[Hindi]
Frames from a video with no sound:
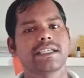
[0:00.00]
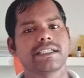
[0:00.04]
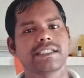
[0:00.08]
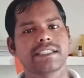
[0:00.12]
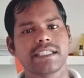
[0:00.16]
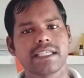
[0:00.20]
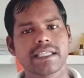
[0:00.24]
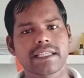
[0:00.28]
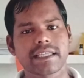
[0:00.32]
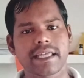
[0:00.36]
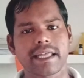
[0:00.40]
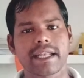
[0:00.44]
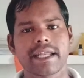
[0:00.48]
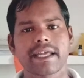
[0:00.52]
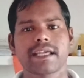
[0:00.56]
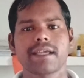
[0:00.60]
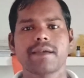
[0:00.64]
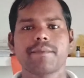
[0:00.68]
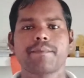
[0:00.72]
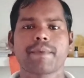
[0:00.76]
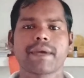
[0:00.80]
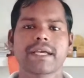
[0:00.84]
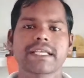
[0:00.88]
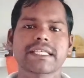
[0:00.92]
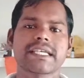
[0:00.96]
किसी तरह
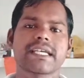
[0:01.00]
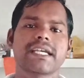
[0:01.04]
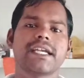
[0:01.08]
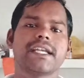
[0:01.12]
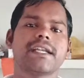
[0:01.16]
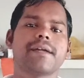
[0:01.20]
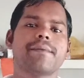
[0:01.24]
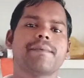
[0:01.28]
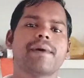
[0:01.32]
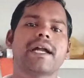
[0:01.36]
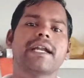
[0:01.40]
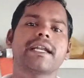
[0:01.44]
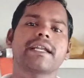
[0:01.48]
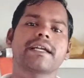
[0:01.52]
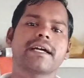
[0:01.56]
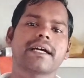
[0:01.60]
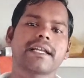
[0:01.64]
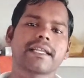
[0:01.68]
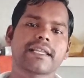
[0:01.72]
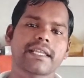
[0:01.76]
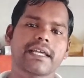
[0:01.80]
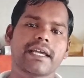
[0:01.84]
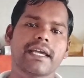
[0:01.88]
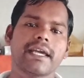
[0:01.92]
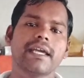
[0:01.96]
की पैसे की डिमांड
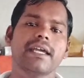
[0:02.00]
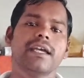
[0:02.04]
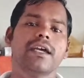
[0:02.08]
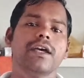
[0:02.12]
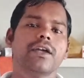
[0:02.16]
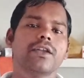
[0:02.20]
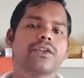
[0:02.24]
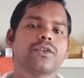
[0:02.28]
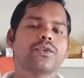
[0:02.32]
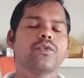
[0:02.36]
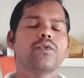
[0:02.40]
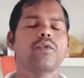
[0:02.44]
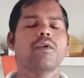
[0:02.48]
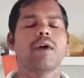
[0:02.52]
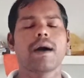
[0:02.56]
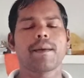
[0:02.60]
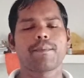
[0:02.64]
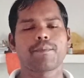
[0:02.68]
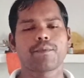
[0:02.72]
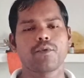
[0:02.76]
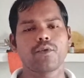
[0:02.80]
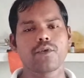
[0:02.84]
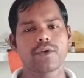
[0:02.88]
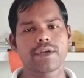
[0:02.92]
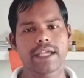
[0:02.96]
करते हैं तो
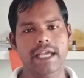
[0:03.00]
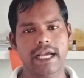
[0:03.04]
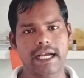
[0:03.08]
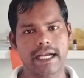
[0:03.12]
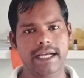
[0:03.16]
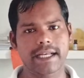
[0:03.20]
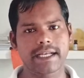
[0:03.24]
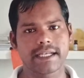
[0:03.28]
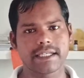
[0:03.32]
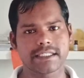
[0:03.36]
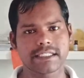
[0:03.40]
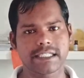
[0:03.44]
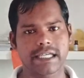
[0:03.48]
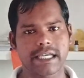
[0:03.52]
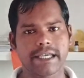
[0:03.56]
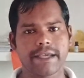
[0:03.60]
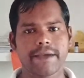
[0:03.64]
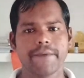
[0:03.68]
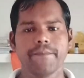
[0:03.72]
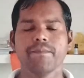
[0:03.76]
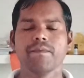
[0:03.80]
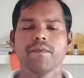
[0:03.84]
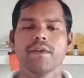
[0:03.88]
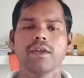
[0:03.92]
आपको क्या करना चाहिए